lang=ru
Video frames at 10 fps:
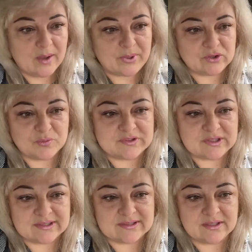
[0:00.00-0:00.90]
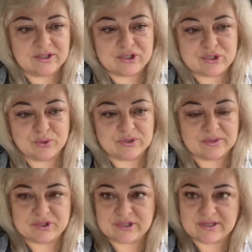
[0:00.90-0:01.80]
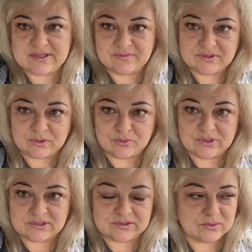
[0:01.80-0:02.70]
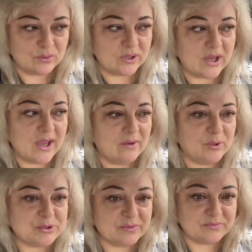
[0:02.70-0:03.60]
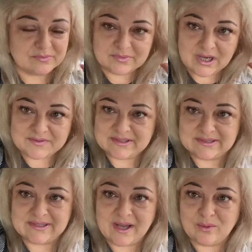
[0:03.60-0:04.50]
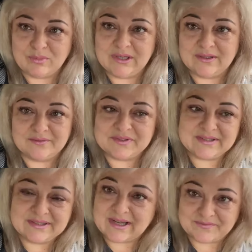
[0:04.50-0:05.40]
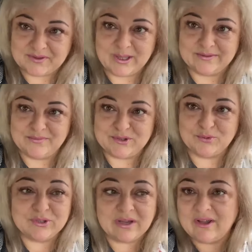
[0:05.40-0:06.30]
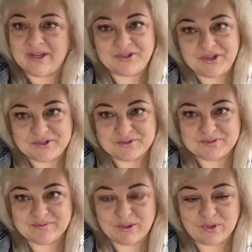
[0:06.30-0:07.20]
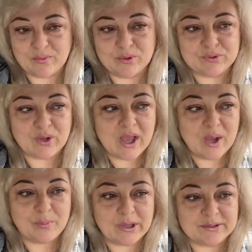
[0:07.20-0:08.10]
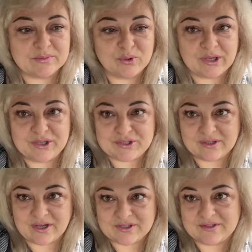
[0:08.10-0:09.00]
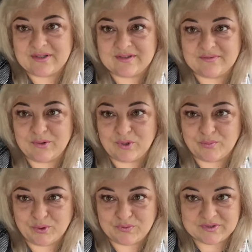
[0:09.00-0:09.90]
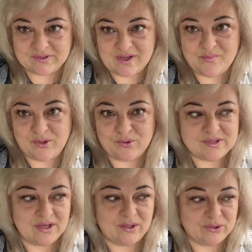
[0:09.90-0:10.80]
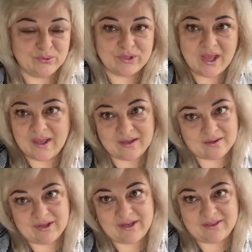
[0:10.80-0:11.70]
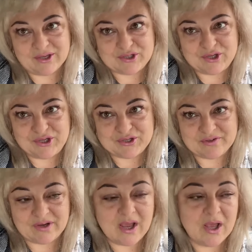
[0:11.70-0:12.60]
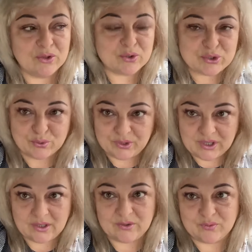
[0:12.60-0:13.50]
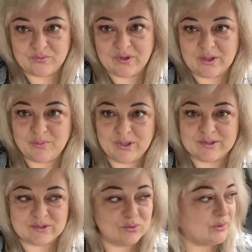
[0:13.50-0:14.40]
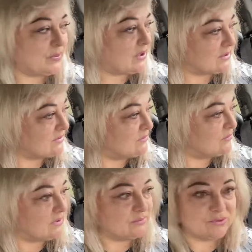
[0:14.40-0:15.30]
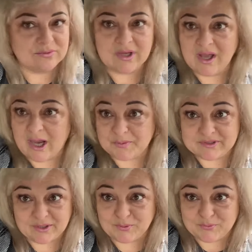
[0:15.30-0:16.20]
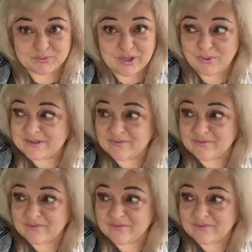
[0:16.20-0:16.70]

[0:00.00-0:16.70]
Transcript: Потом заказала еще там штатив такой на стол. В общем, как всегда, мы всегда вкладываемся. Тут говорить нечего свою работу, поэтому, конечно, каждый за свою работу всегда берет деньги. Тут говорить даже нечего. Ну что, я иду в Валберес, ну и показываю вам тут обстановку. На улице